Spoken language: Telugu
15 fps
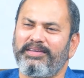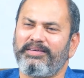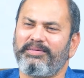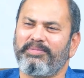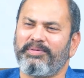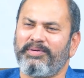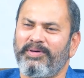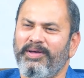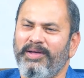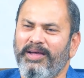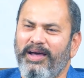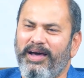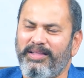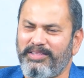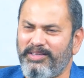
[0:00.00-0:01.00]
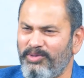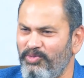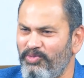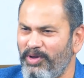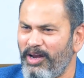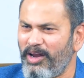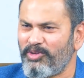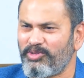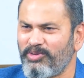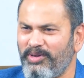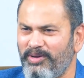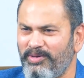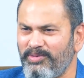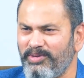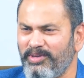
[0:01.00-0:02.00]
ఈ అందరూ ఫెయిల్
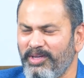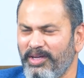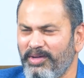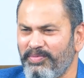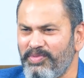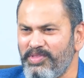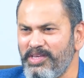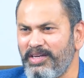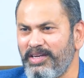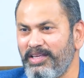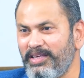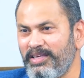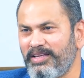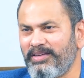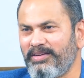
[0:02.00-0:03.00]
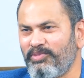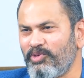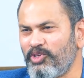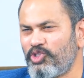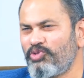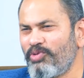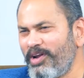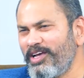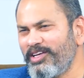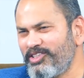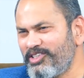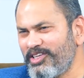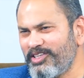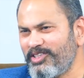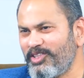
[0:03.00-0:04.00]
అవుతున్నారు దీన్ని విజువలైజ్
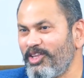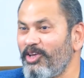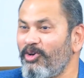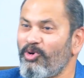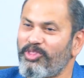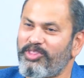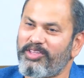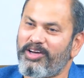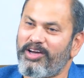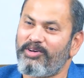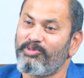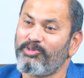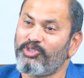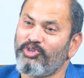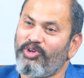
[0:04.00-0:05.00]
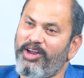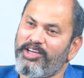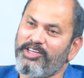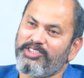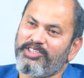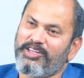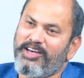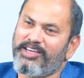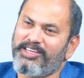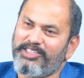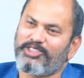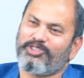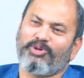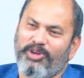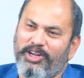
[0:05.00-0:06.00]
చేసి దీన్ని కొత్తగా విజువలైజ్డ్గా ఈ
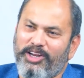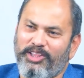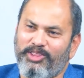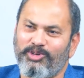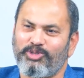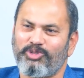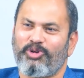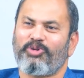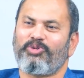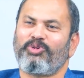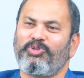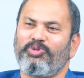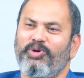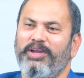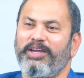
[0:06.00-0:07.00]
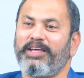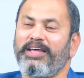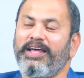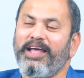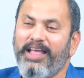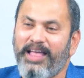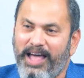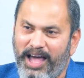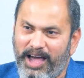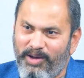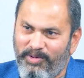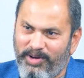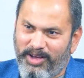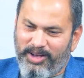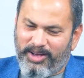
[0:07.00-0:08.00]
స్టోరీని ఎందుకు చూడకూడదు అని
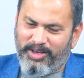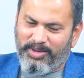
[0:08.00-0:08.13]
ఆవిడ